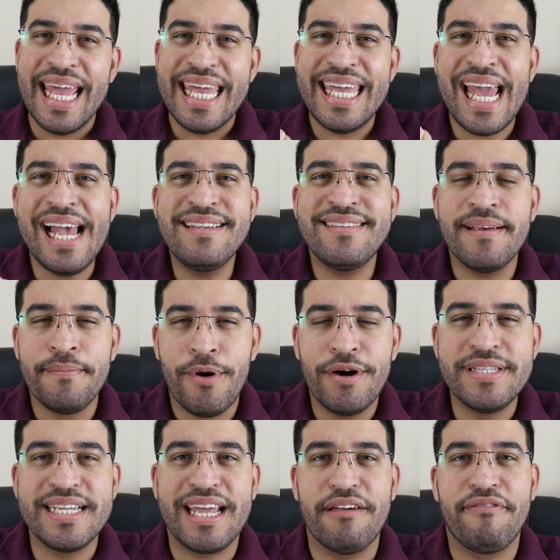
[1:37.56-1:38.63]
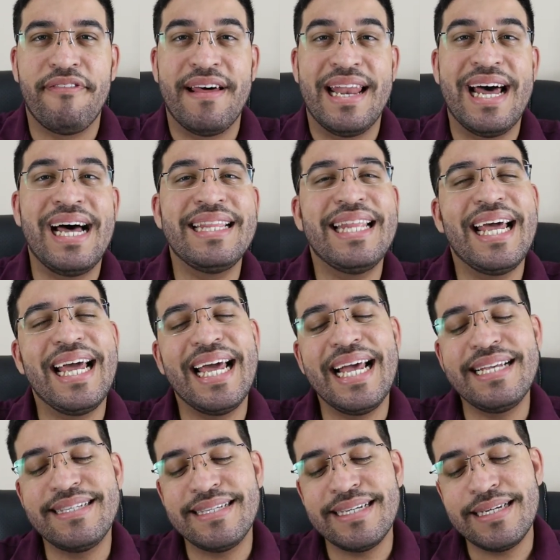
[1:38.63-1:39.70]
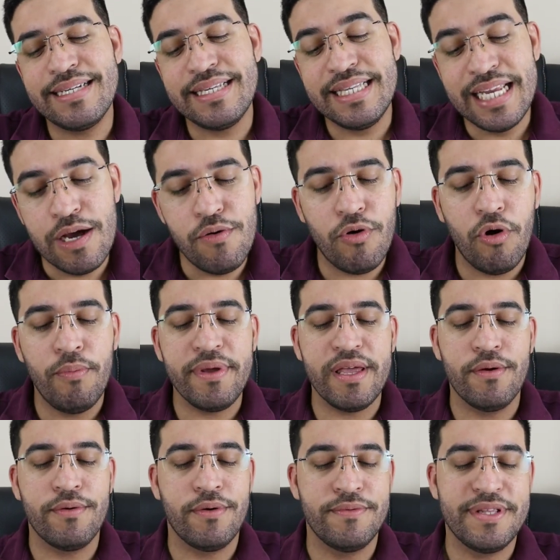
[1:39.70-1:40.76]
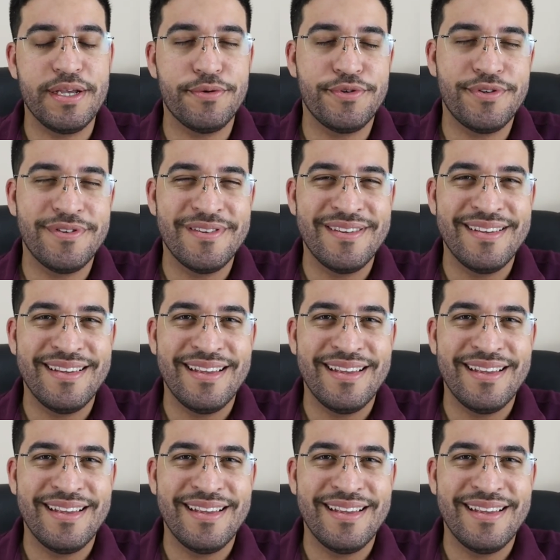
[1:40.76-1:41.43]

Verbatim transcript: E essa morte que é falada é essa não comunhão com Deus.